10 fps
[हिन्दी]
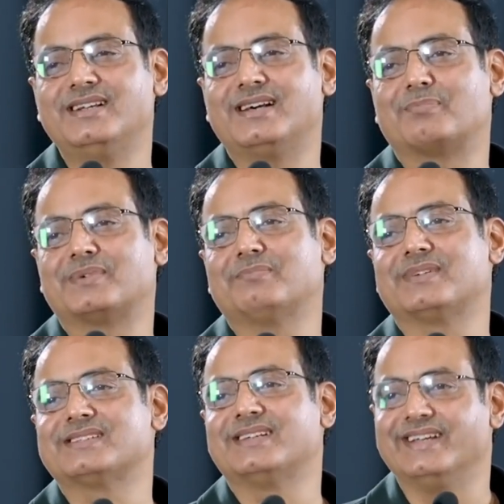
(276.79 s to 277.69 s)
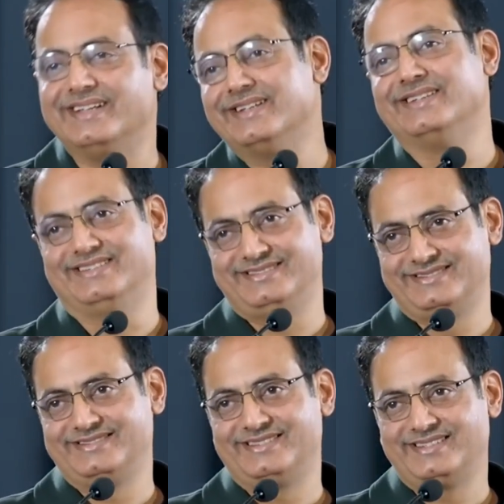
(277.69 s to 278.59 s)
दिल आपके पास है ही
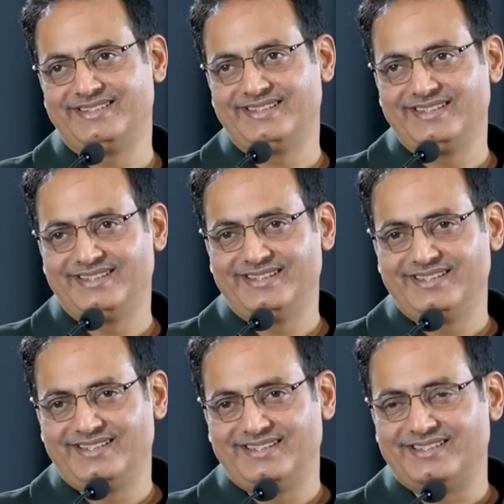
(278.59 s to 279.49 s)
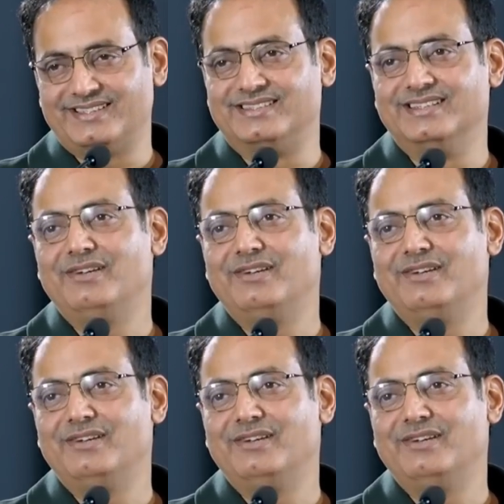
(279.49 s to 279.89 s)
नहीं